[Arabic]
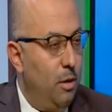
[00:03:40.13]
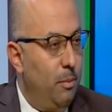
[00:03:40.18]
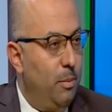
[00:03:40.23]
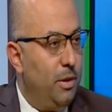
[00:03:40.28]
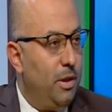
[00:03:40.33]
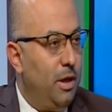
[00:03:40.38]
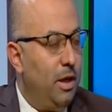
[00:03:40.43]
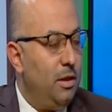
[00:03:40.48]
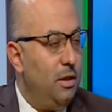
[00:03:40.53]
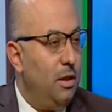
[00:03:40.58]

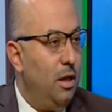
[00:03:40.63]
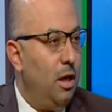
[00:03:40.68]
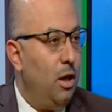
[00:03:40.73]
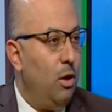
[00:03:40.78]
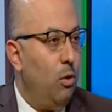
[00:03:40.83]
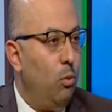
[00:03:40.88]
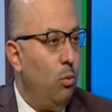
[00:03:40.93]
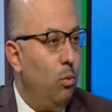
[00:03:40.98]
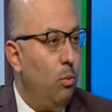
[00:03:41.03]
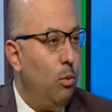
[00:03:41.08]
بتاعتنا
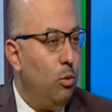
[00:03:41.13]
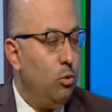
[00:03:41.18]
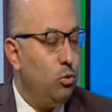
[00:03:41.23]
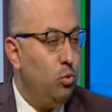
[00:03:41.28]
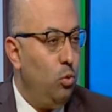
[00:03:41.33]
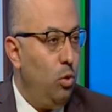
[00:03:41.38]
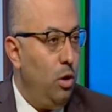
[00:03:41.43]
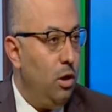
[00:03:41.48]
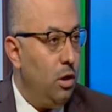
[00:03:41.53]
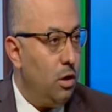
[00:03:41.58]

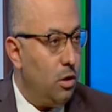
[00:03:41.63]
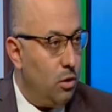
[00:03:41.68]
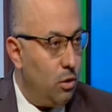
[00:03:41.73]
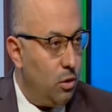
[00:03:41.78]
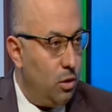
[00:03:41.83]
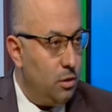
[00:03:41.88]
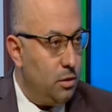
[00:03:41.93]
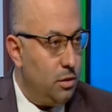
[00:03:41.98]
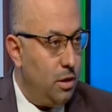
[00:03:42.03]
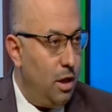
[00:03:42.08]
وموضوع
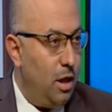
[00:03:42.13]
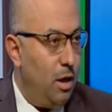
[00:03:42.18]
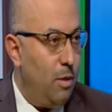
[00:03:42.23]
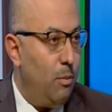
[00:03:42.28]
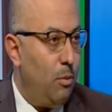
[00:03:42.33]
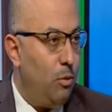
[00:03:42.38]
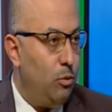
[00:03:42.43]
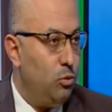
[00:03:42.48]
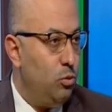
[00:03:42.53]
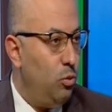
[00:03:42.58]
الاقراض ده
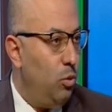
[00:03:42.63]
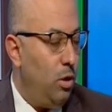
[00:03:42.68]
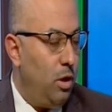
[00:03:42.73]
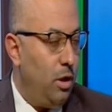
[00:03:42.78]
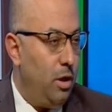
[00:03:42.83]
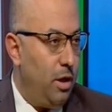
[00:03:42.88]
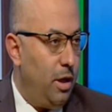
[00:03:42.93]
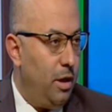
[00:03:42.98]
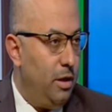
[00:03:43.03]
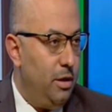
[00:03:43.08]

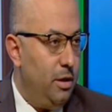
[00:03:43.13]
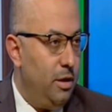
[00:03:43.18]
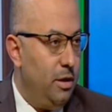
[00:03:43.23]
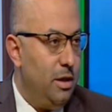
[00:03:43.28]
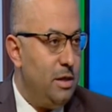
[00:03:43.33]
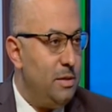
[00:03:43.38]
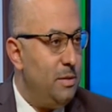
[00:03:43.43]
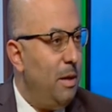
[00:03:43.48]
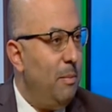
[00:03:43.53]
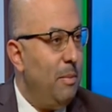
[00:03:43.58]
موضوع يعني
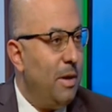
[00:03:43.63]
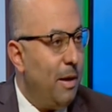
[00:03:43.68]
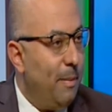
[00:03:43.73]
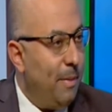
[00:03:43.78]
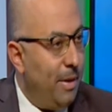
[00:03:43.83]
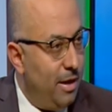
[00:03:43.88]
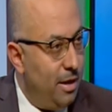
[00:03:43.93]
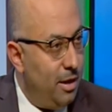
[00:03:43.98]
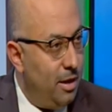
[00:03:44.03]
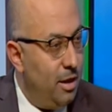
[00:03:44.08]
ناس تعمل
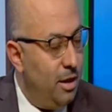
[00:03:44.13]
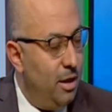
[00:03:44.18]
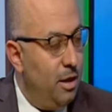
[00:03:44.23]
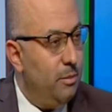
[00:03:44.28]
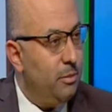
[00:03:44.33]
جمعيه